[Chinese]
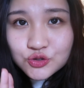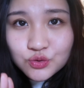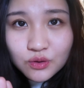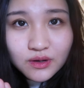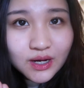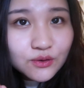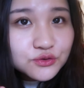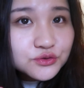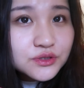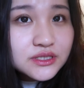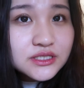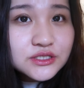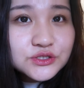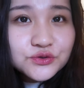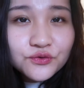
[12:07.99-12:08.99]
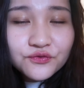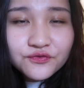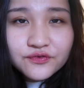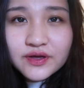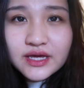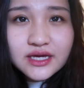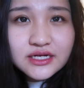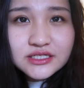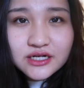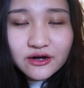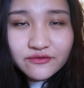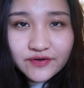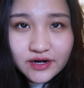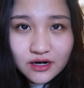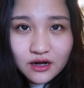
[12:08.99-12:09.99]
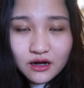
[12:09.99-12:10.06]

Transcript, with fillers: 妆感，我觉得依旧非常非